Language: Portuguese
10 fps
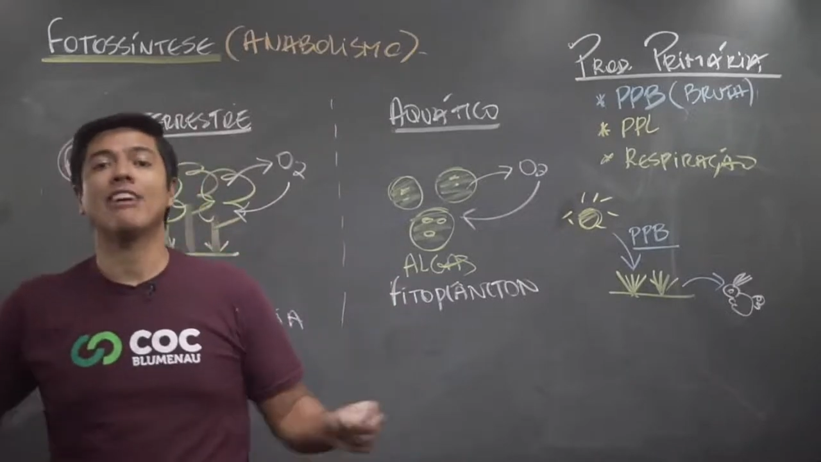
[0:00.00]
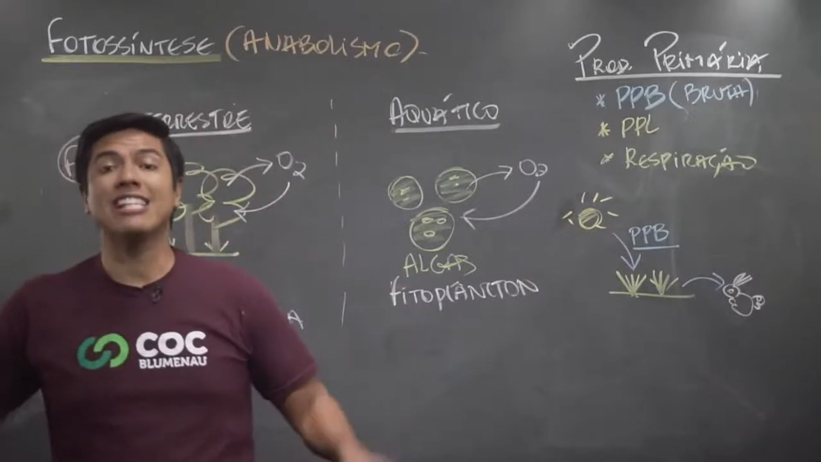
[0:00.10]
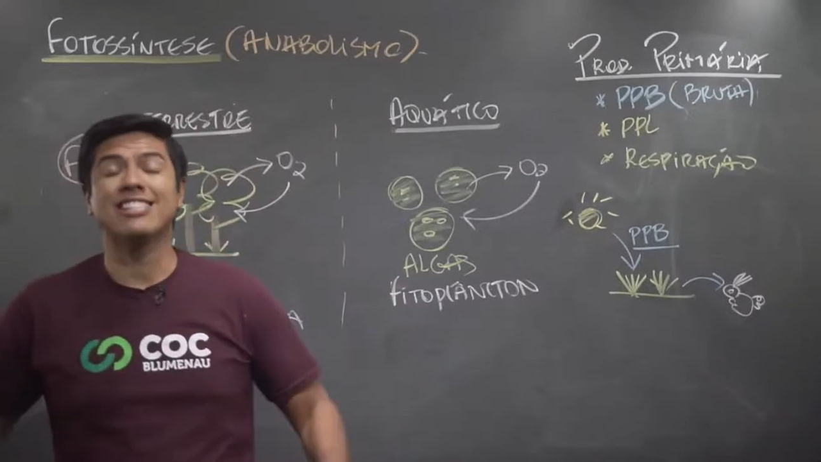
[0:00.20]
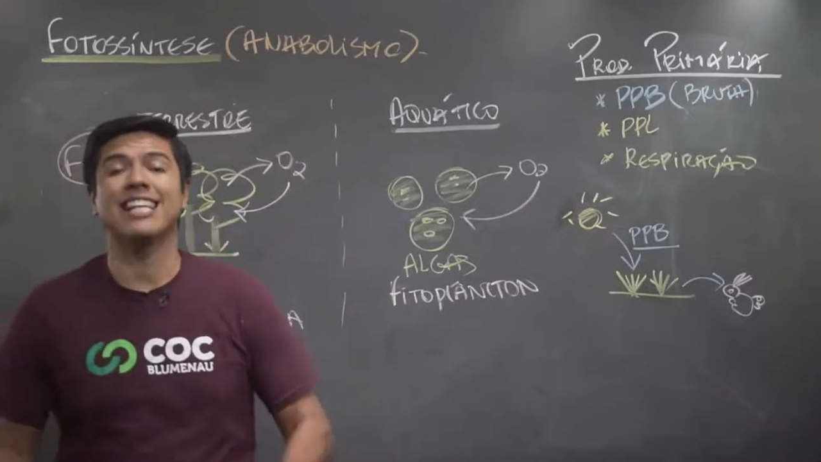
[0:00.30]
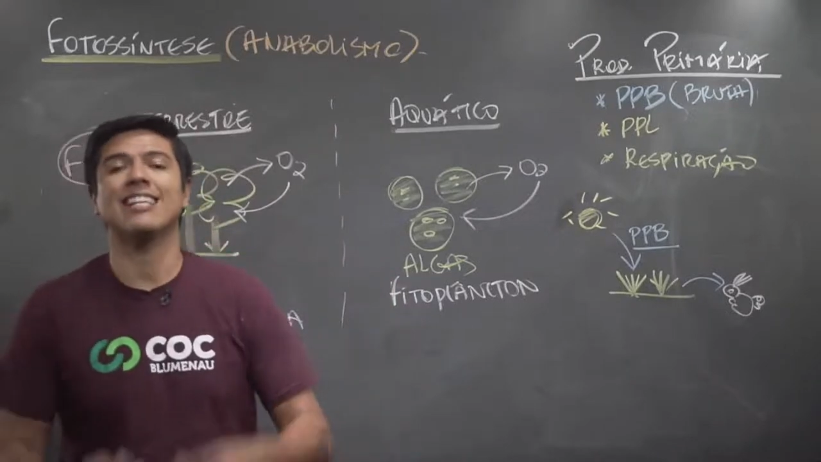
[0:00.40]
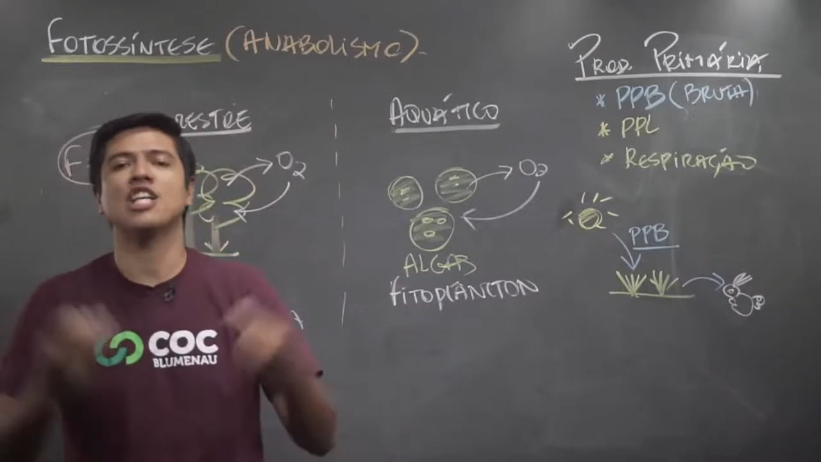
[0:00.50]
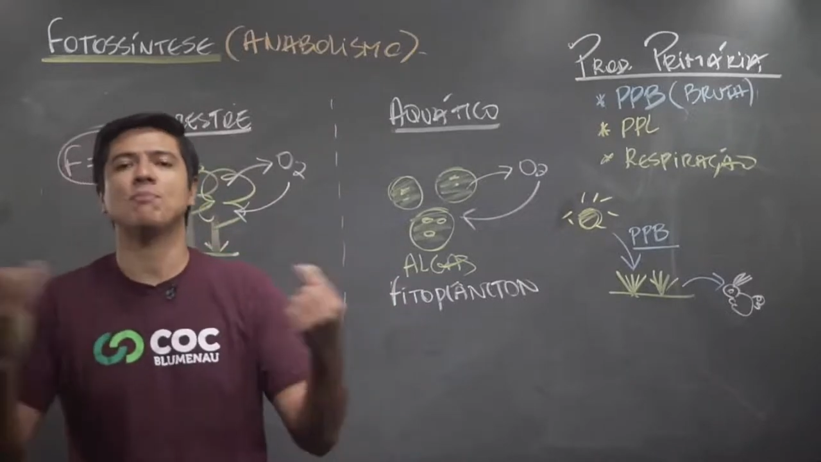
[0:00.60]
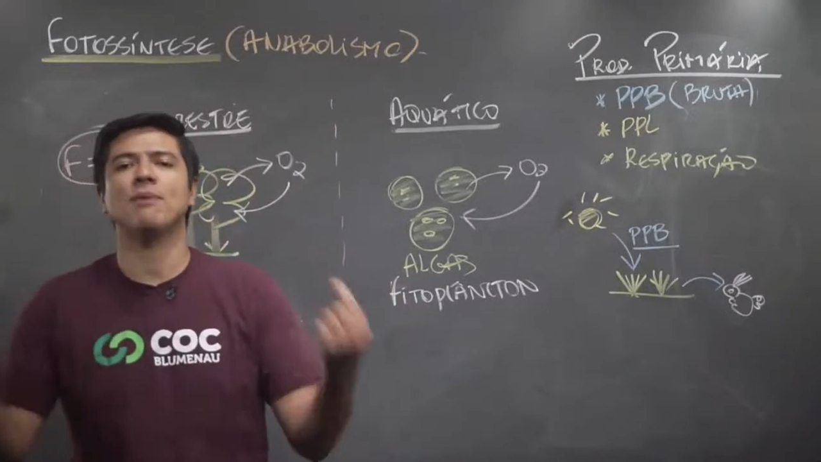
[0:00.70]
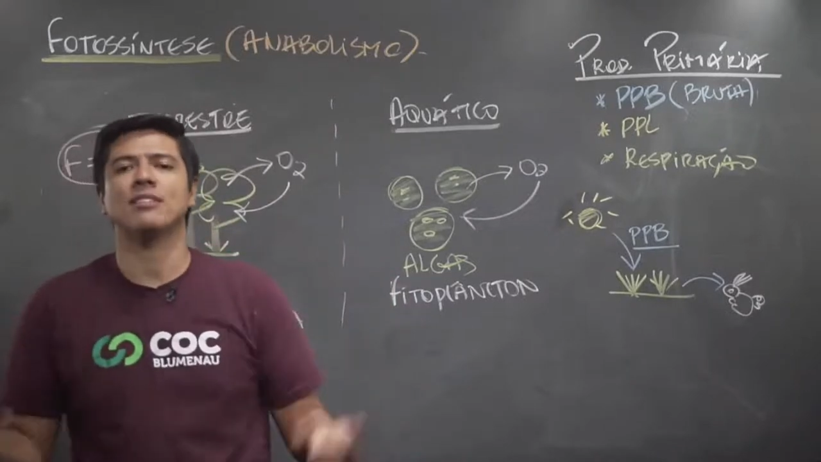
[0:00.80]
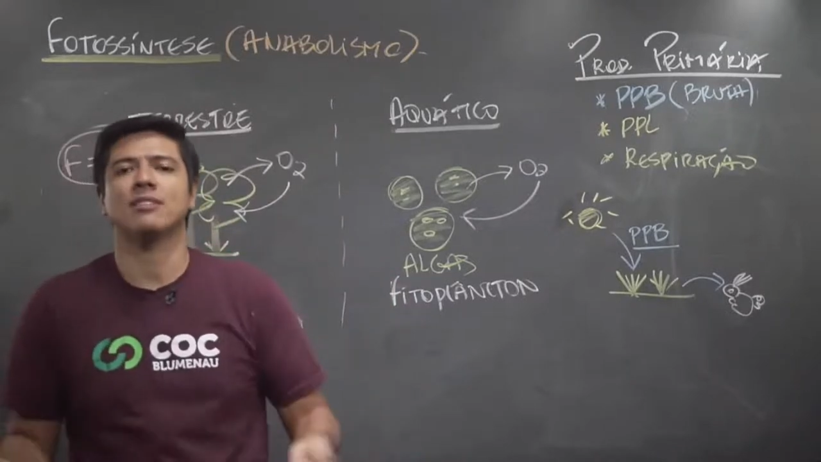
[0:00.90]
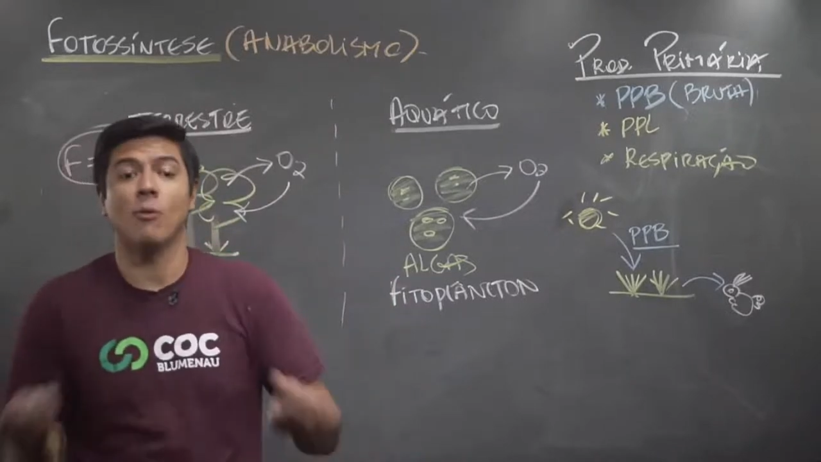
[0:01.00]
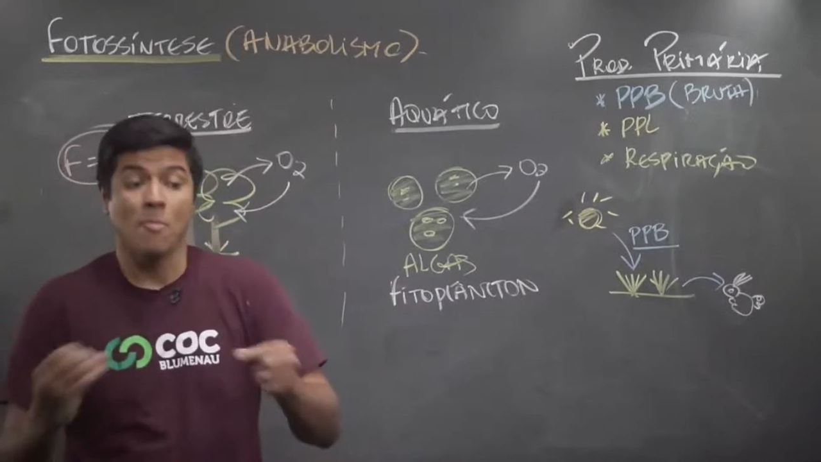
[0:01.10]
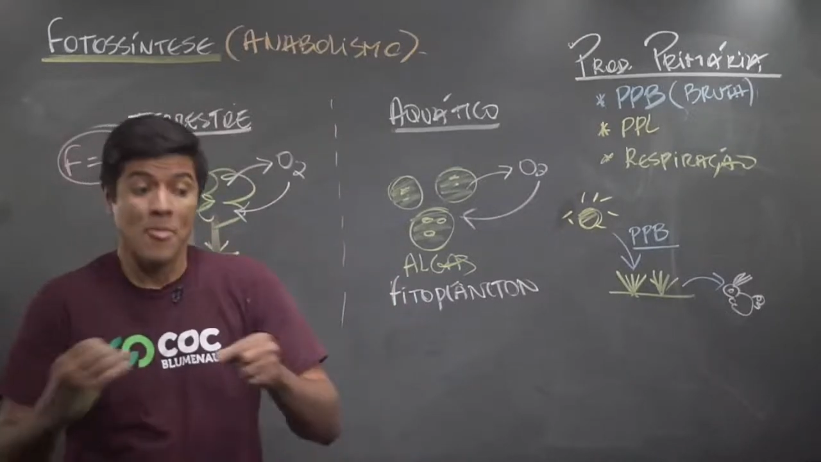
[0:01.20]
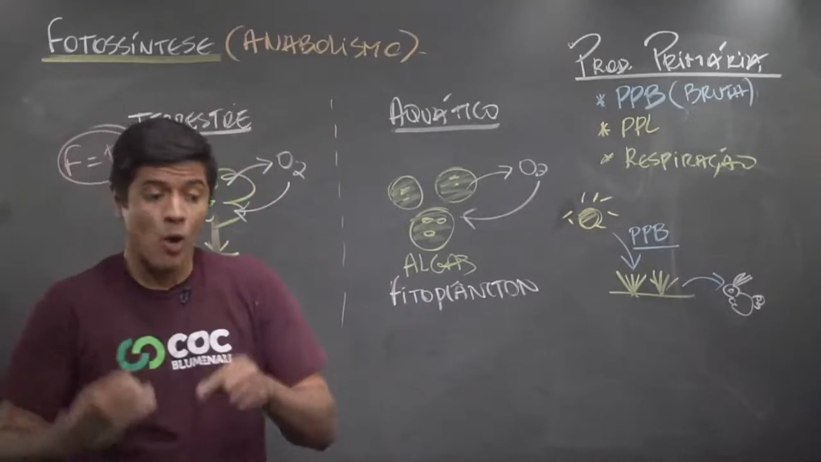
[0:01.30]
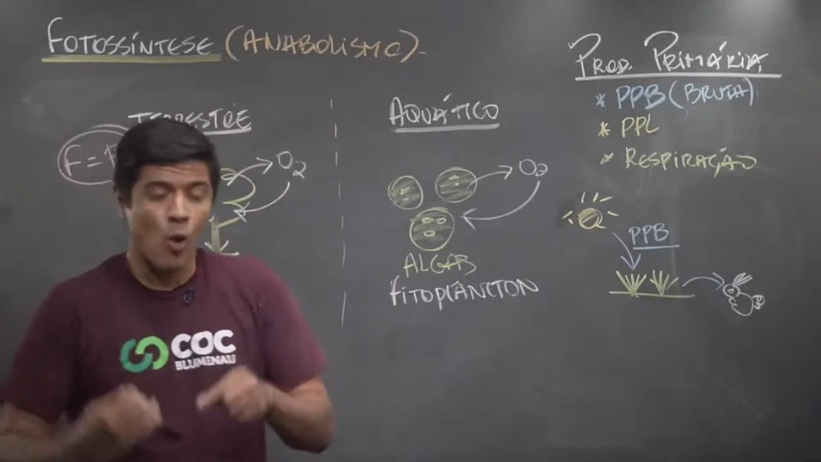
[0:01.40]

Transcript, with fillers: vai gastar na respiração.